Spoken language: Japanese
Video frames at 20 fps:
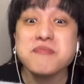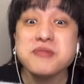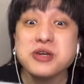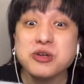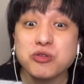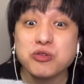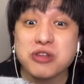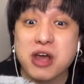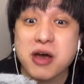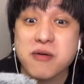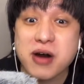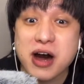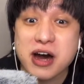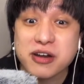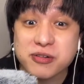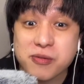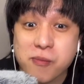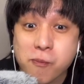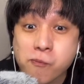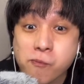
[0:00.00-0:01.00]
噛み応え
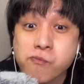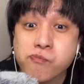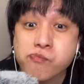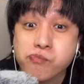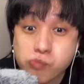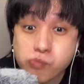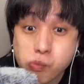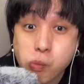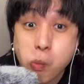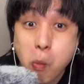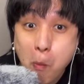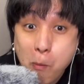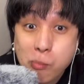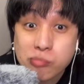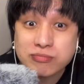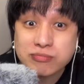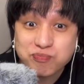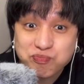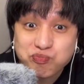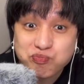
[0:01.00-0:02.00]
はある。う
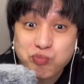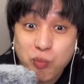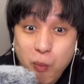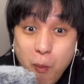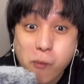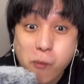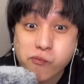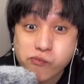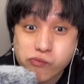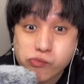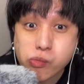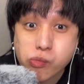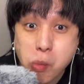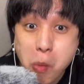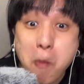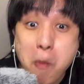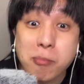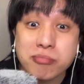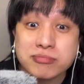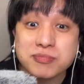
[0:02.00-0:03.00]
んうんうんうんう
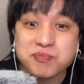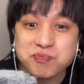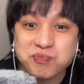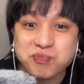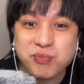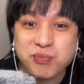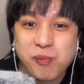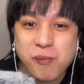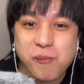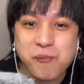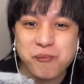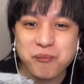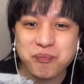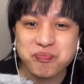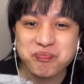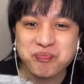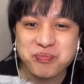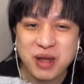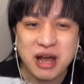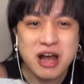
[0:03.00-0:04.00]
んうんうんう
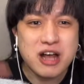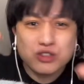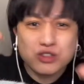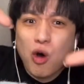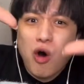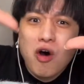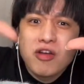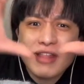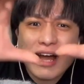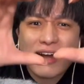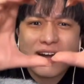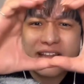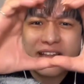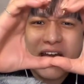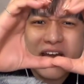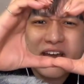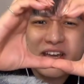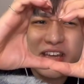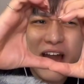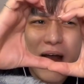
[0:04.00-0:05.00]
ん。そう、なん
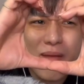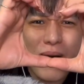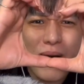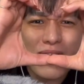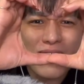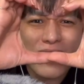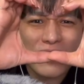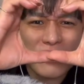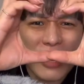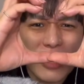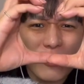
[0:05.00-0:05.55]
かね、山